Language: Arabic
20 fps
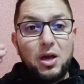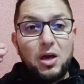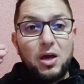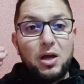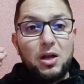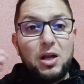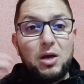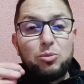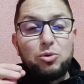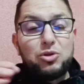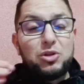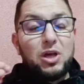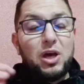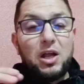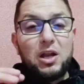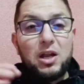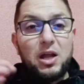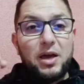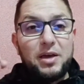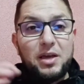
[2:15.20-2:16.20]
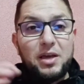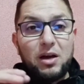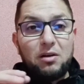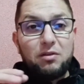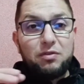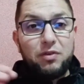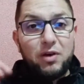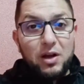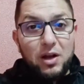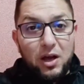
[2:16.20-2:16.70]
لابد أن لا
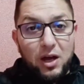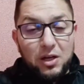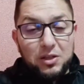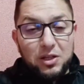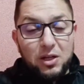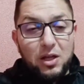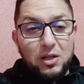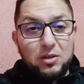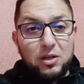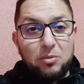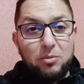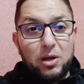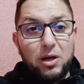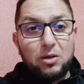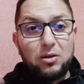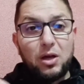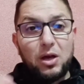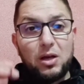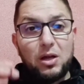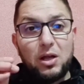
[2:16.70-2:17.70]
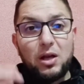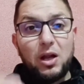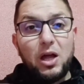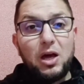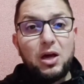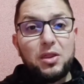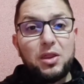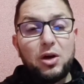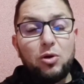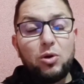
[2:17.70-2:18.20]
يغفل عن الله تبارك وتعالى
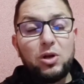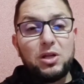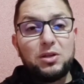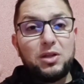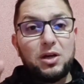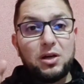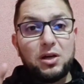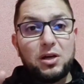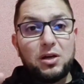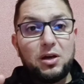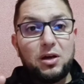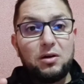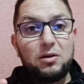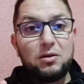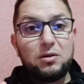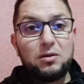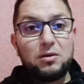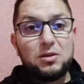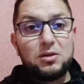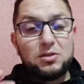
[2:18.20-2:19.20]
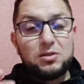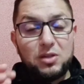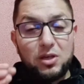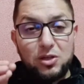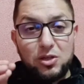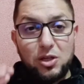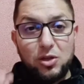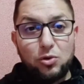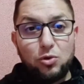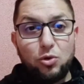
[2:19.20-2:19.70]
لحظة ولا دقيقة إنسان
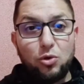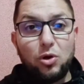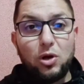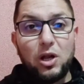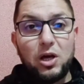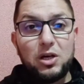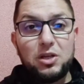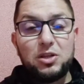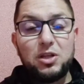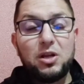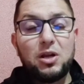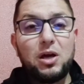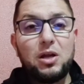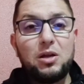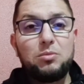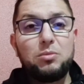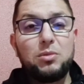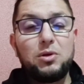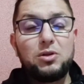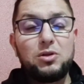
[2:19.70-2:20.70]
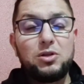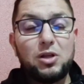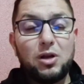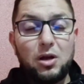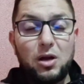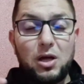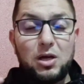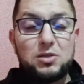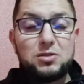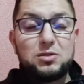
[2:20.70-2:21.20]
يذكر الله يدير قلب يدير
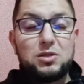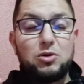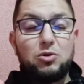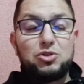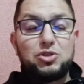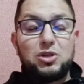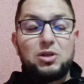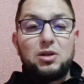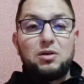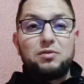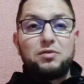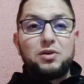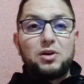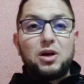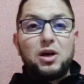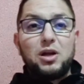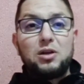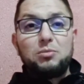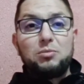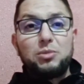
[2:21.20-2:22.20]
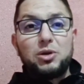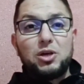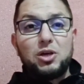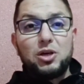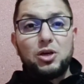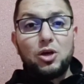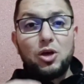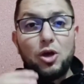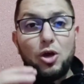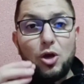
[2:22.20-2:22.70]
الله عز وجل في قلبه
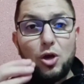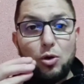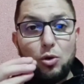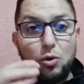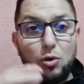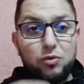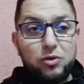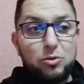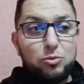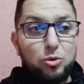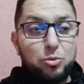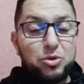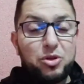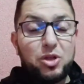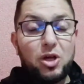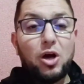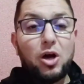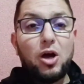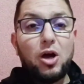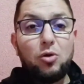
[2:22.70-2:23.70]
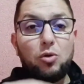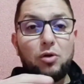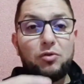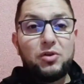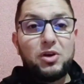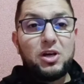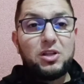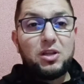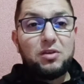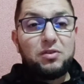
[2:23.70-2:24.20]
وفي مبتغاه
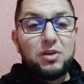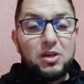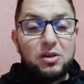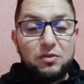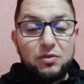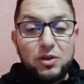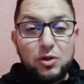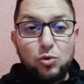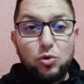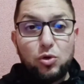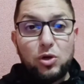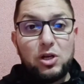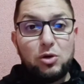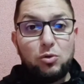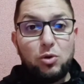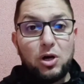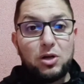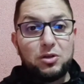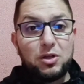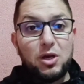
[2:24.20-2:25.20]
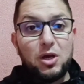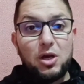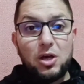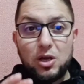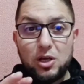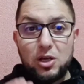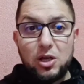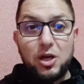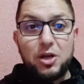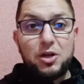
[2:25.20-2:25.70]
وفي هدفه في كل وقت
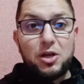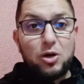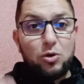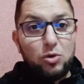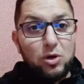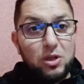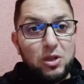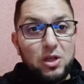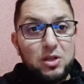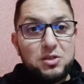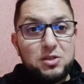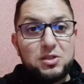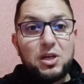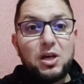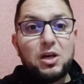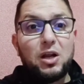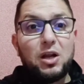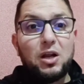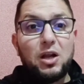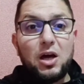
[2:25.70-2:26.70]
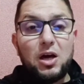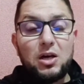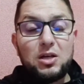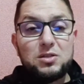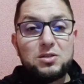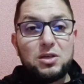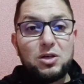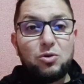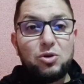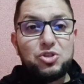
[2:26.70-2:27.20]
لأنه إذا انساك الله
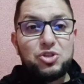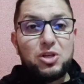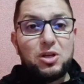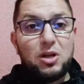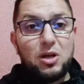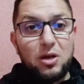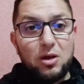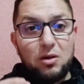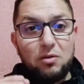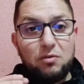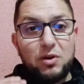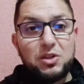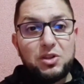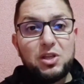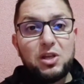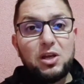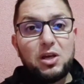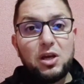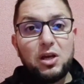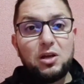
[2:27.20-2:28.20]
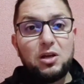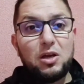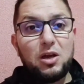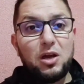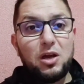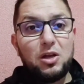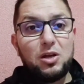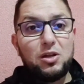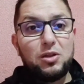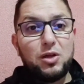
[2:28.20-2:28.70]
عز وجل فتلك
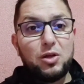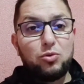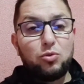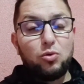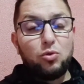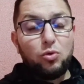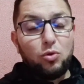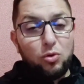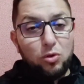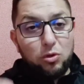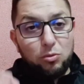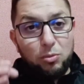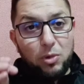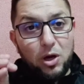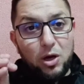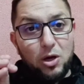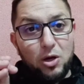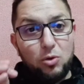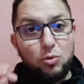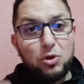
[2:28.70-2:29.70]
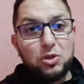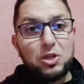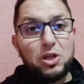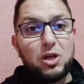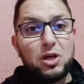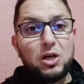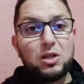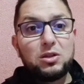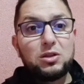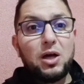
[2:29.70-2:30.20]
الكارثة العظمى وتلك
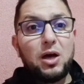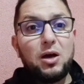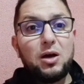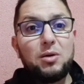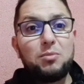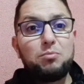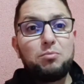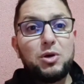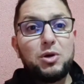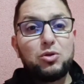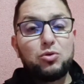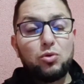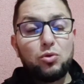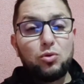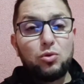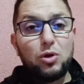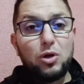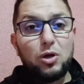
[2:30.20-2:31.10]
الطامة